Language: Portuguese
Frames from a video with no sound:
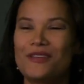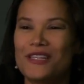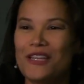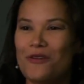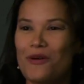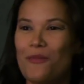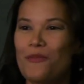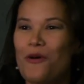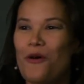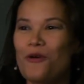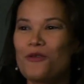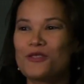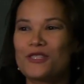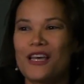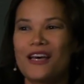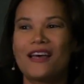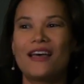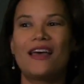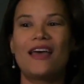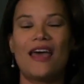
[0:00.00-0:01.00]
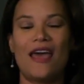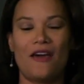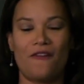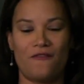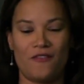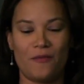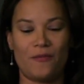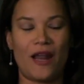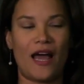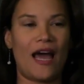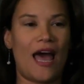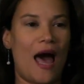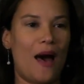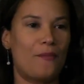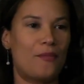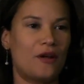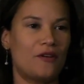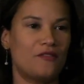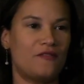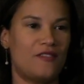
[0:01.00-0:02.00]
me deu a bolsa. Eu vim para cá,
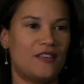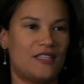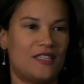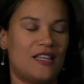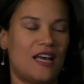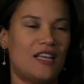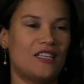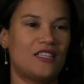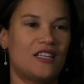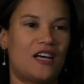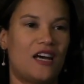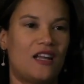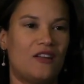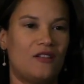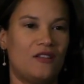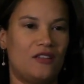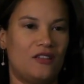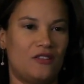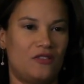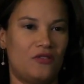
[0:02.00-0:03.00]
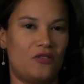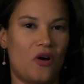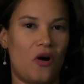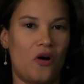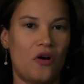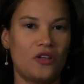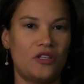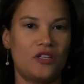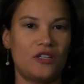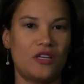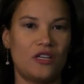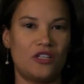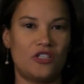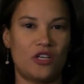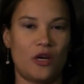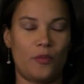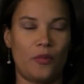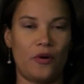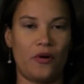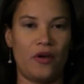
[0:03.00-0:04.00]
para a Universidade da Carolina do Norte, em
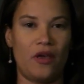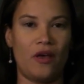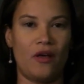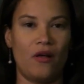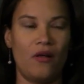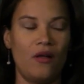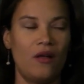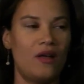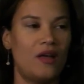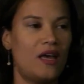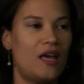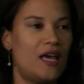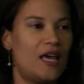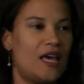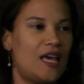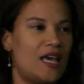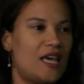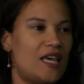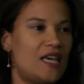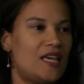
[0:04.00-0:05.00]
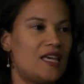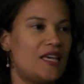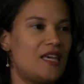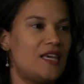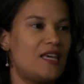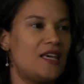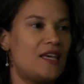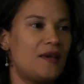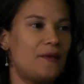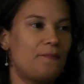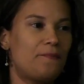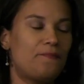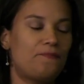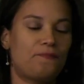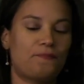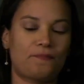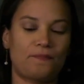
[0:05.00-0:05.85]
Chapel Hill. E